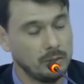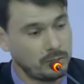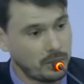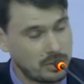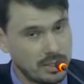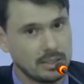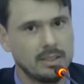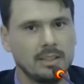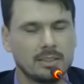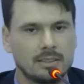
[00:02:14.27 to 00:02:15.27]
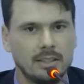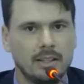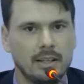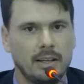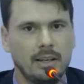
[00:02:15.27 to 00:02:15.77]
Eu não tenho certeza.
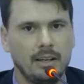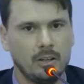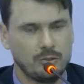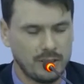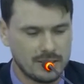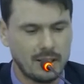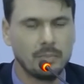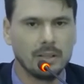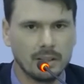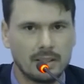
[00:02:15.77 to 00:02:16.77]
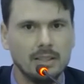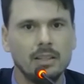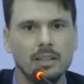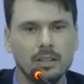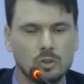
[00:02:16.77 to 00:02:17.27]
É, eu fiquei sabendo
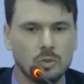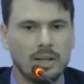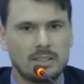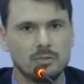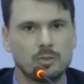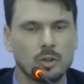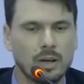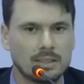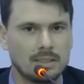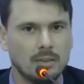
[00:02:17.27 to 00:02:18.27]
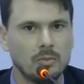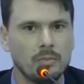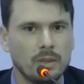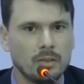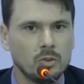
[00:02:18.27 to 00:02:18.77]
aqui sobre essa informação
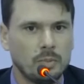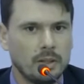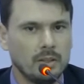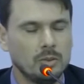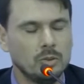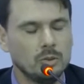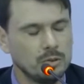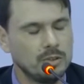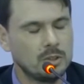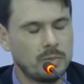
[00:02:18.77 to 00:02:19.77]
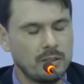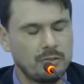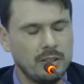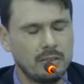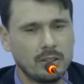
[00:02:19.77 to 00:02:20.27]
do, do, do
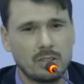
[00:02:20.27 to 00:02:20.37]
vice-prefeito.